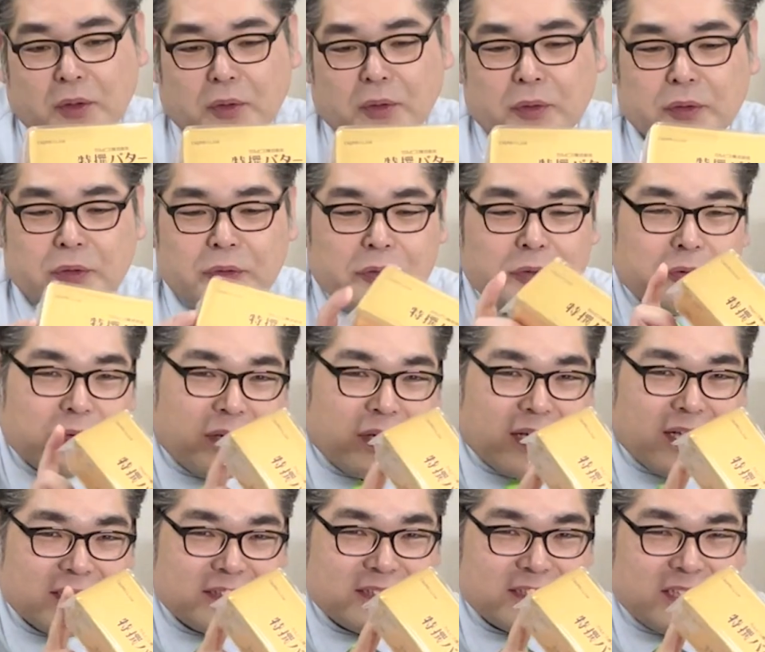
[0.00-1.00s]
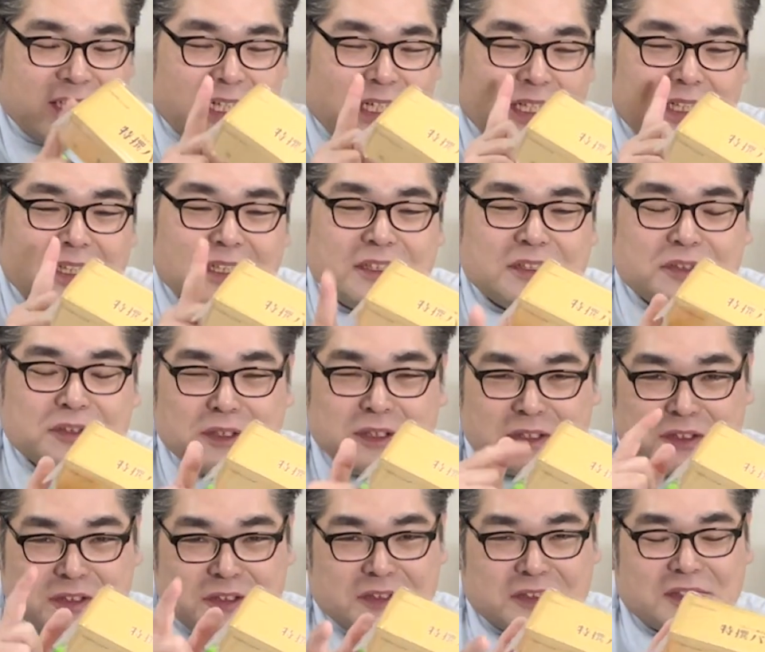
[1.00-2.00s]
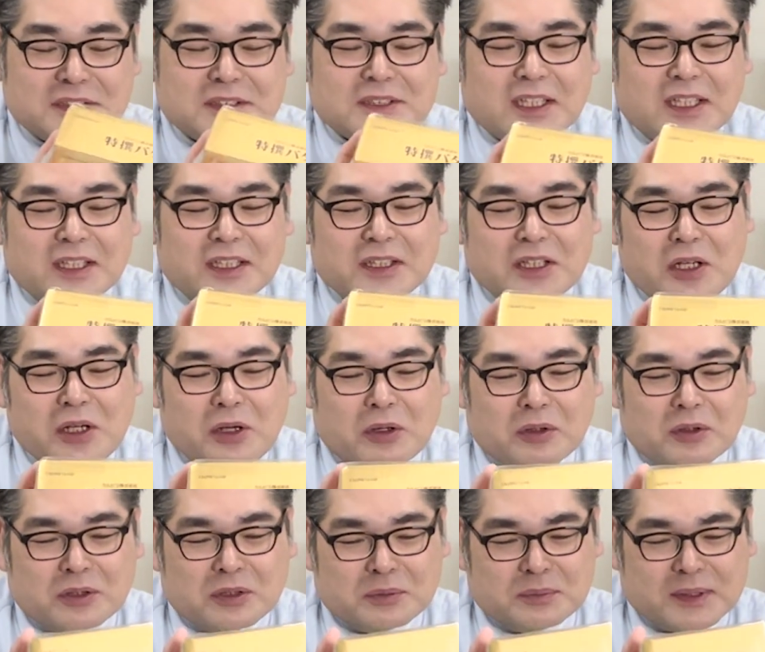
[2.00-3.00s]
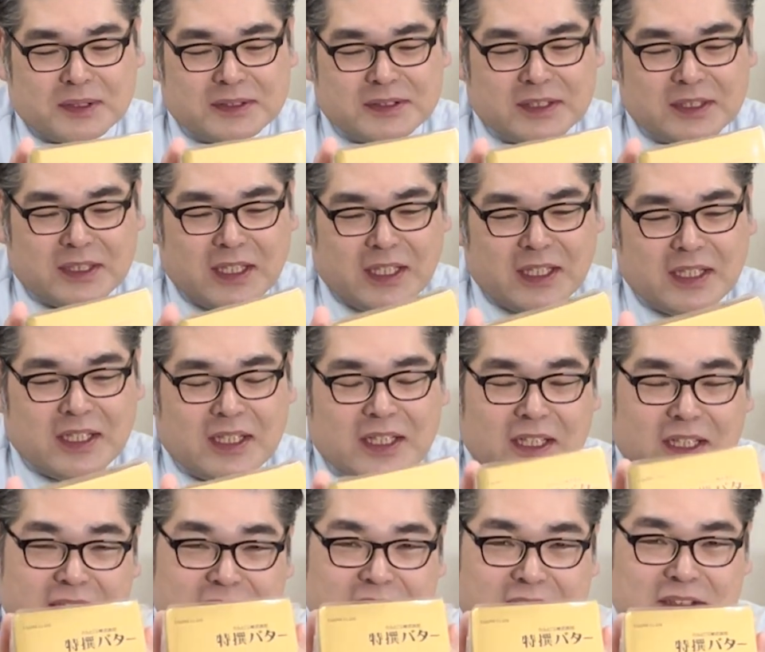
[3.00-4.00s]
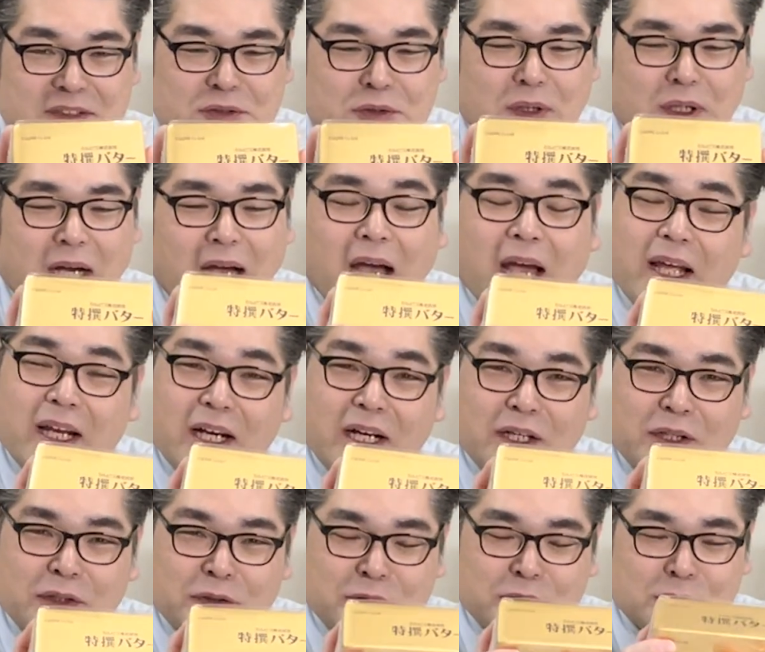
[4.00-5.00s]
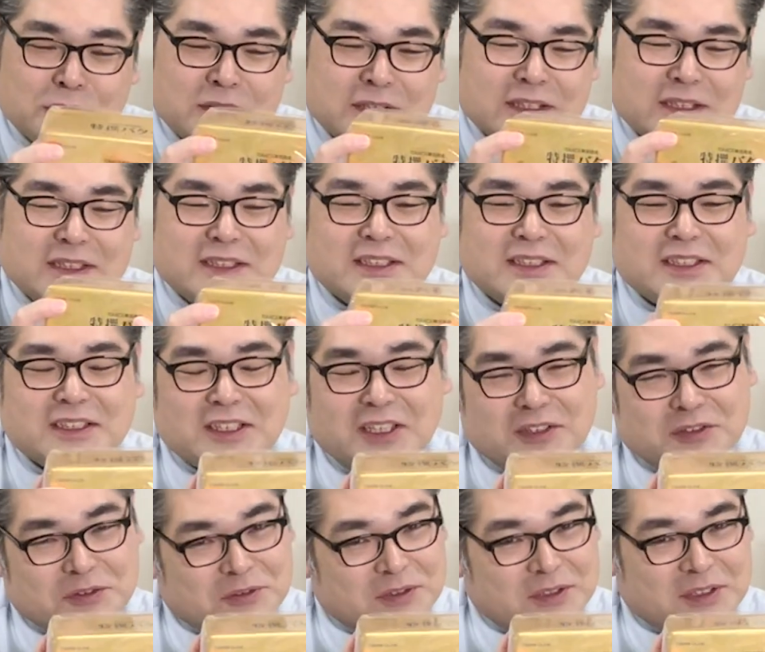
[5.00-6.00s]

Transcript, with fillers: このような感じでねシュリンクされておりましてね酸素が入らないようにしてるん